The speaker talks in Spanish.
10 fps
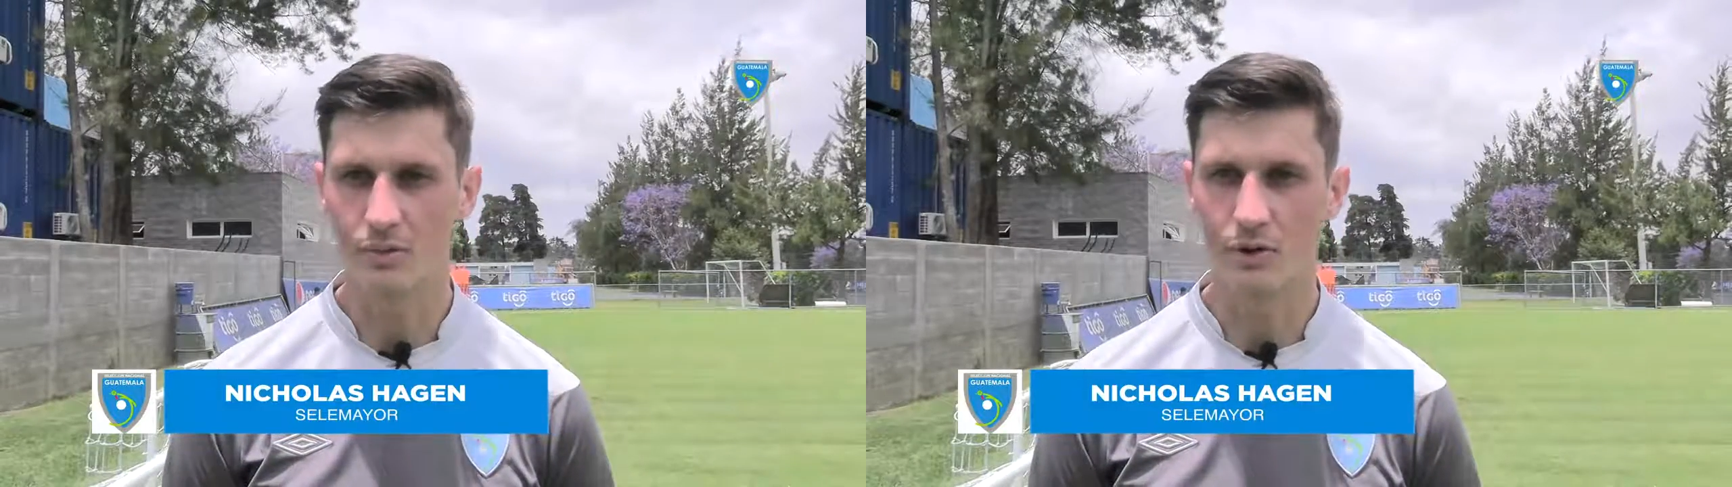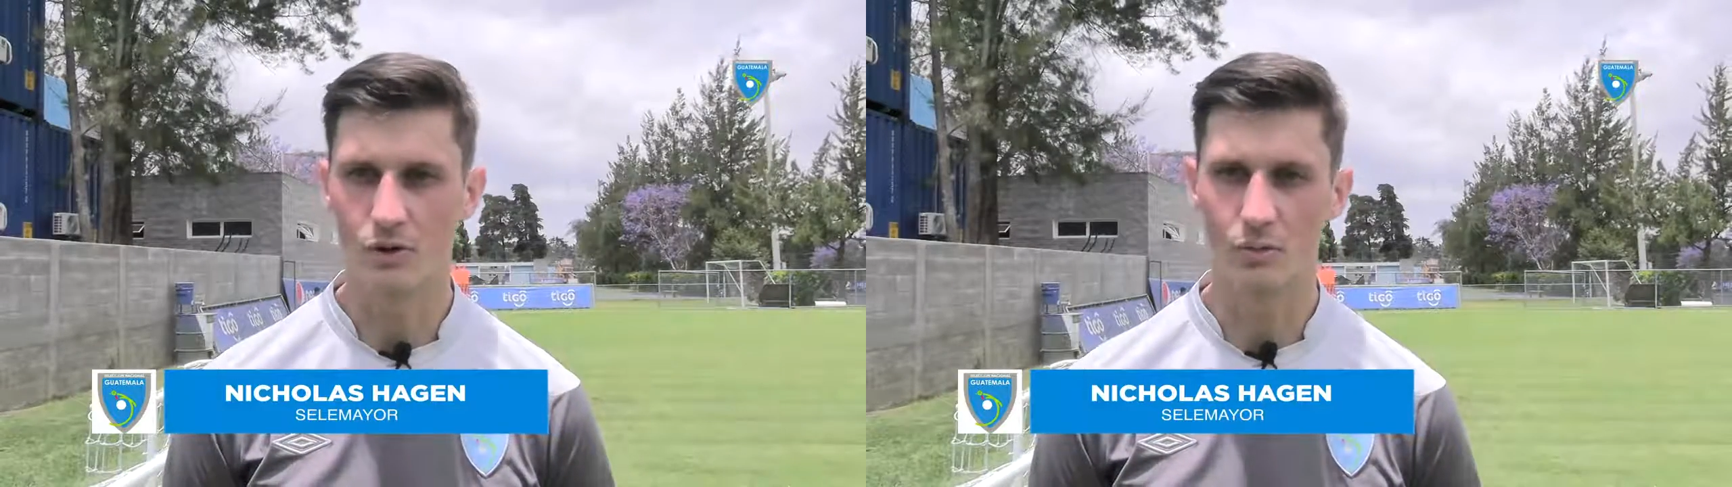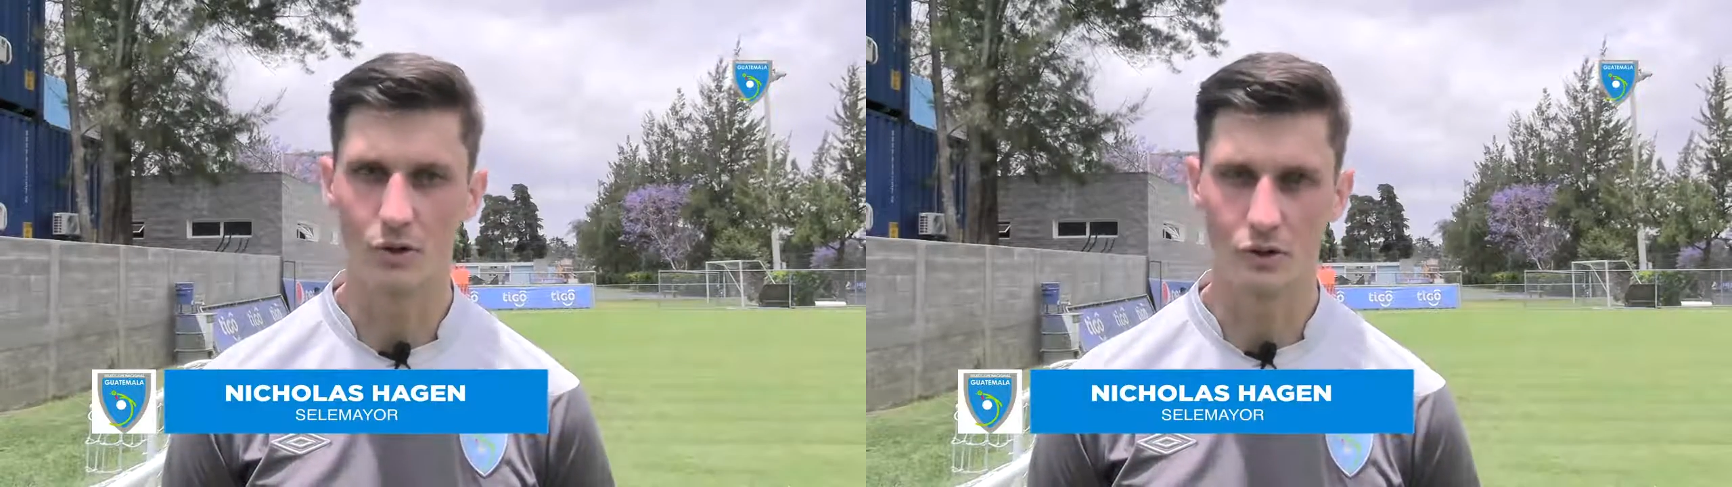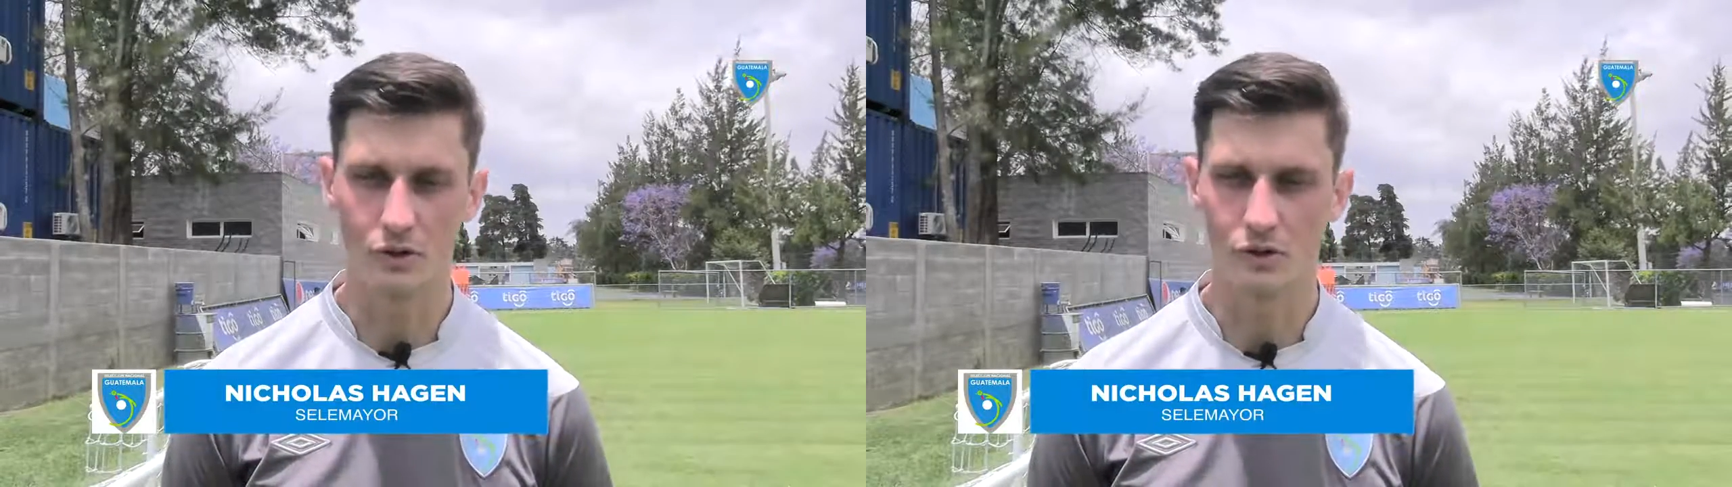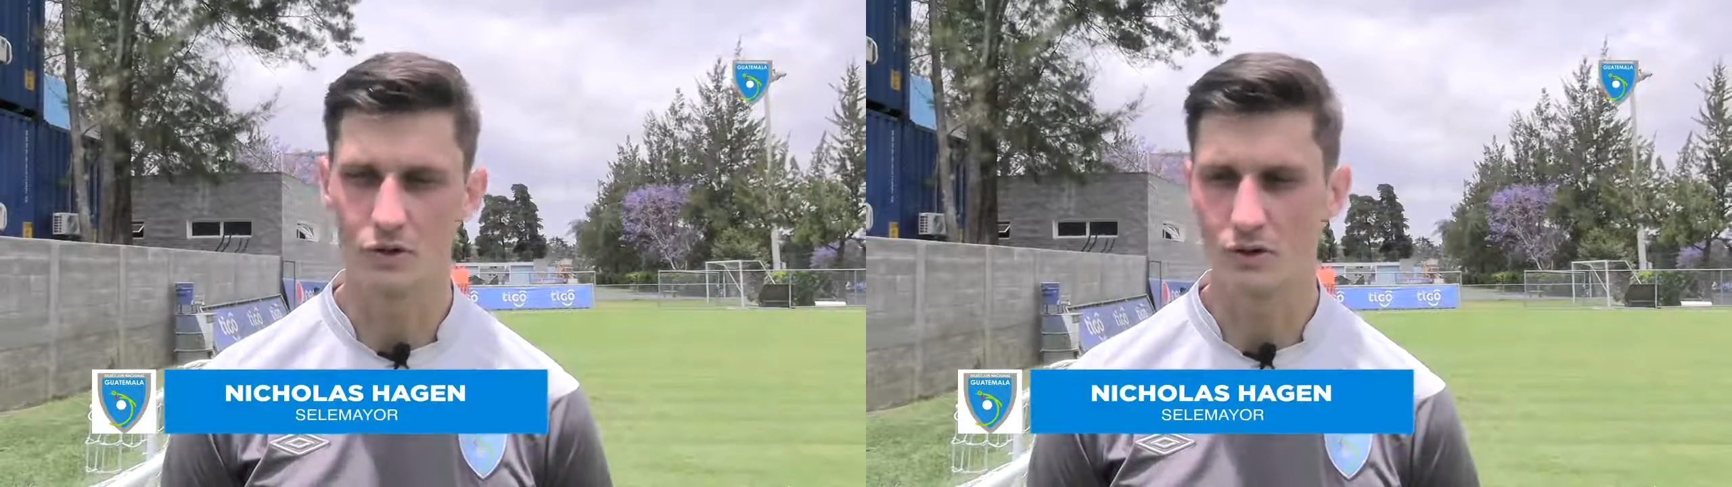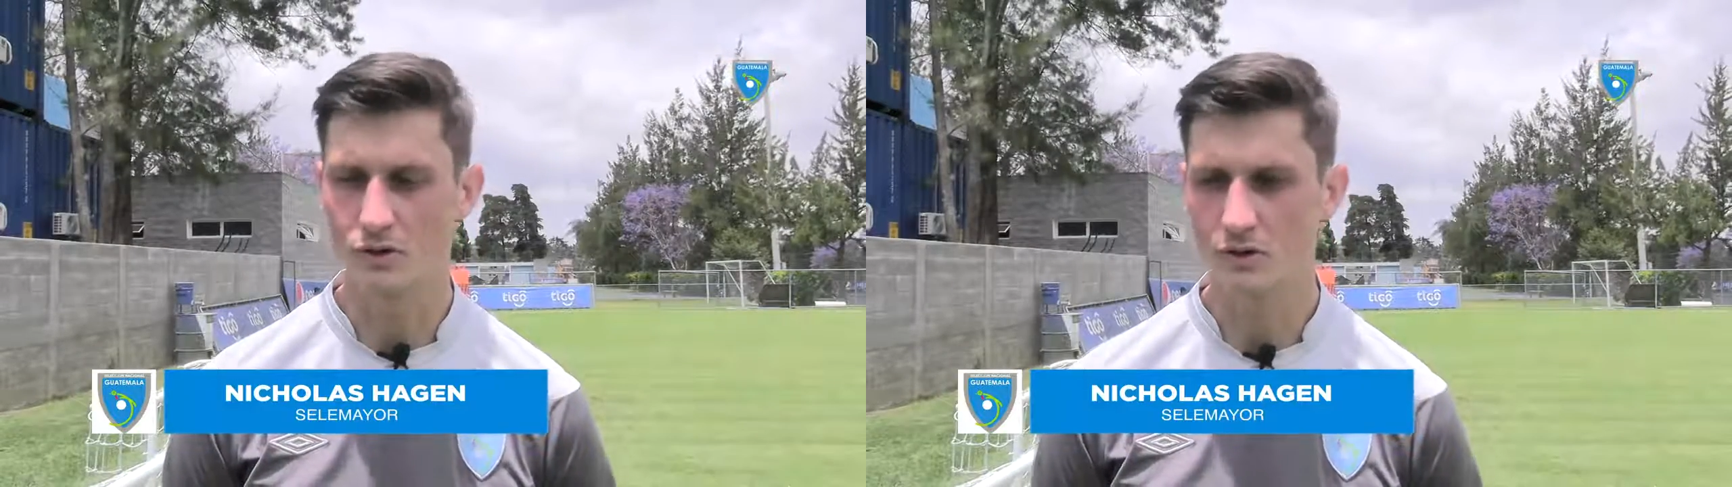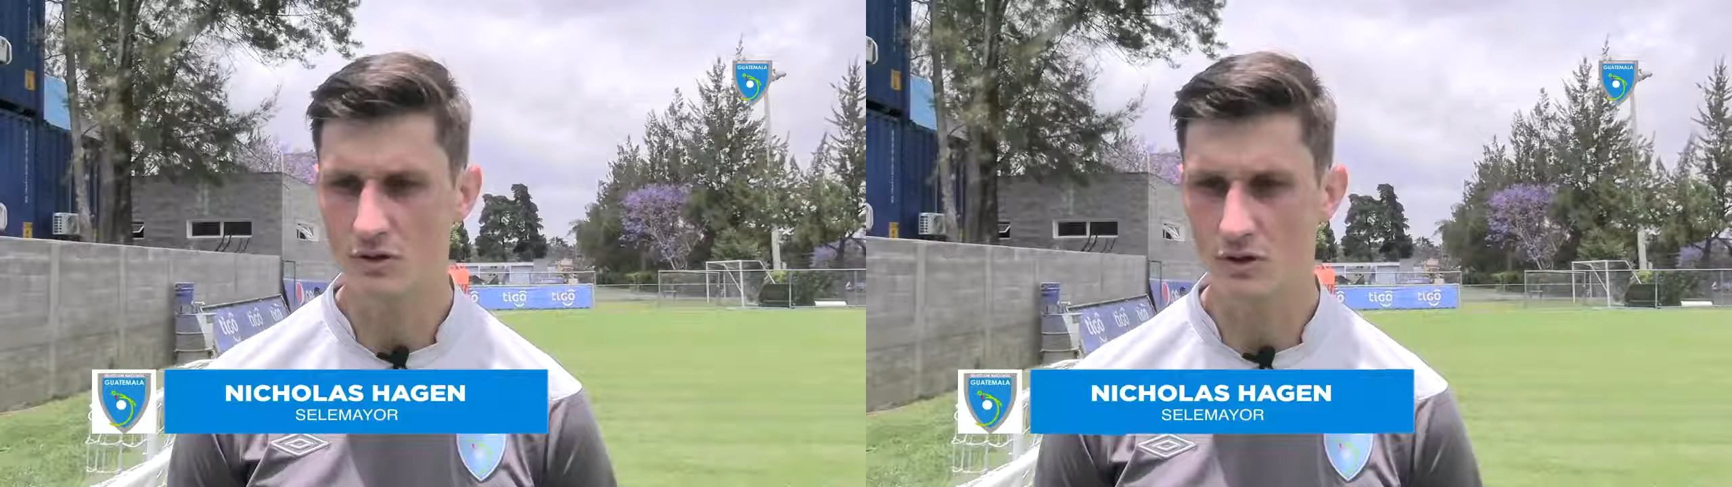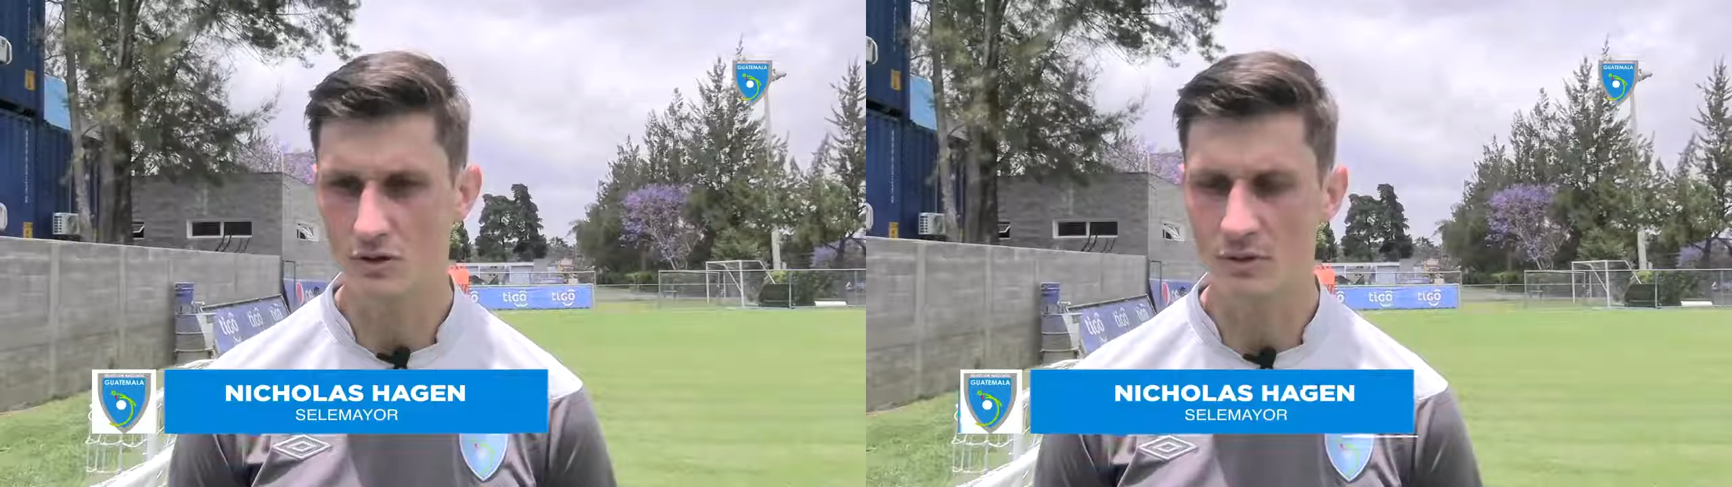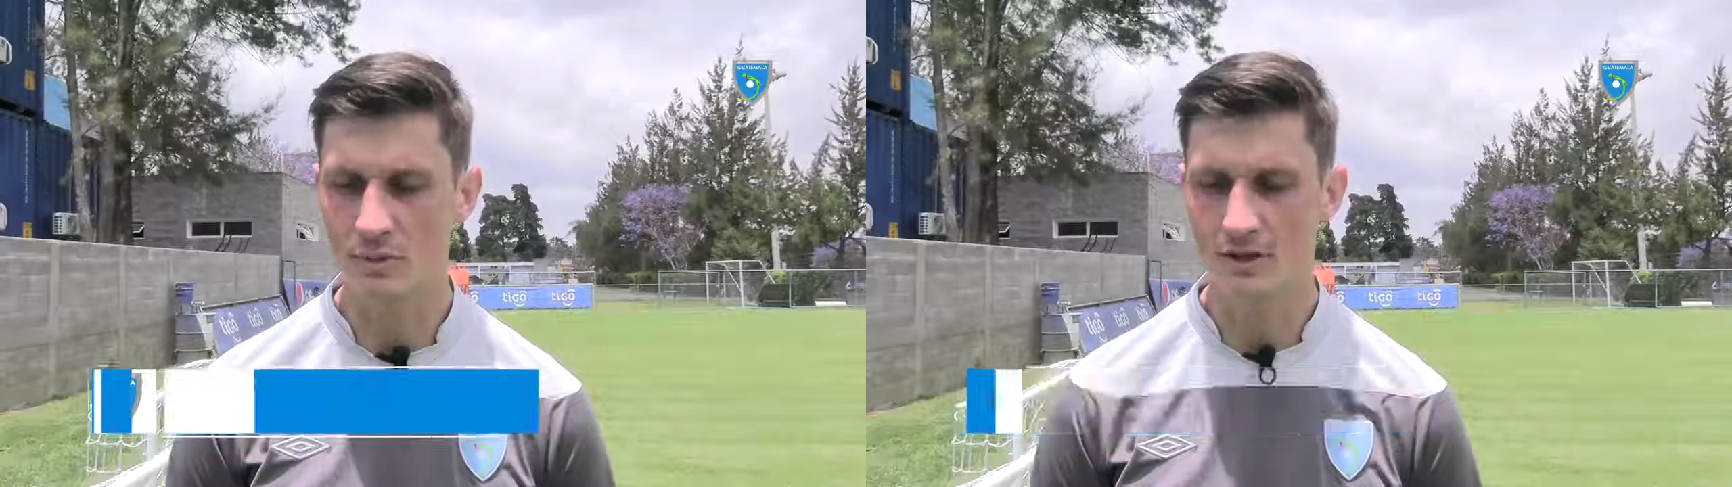poder cumplir los sueños no solo nosotros, sino de todo un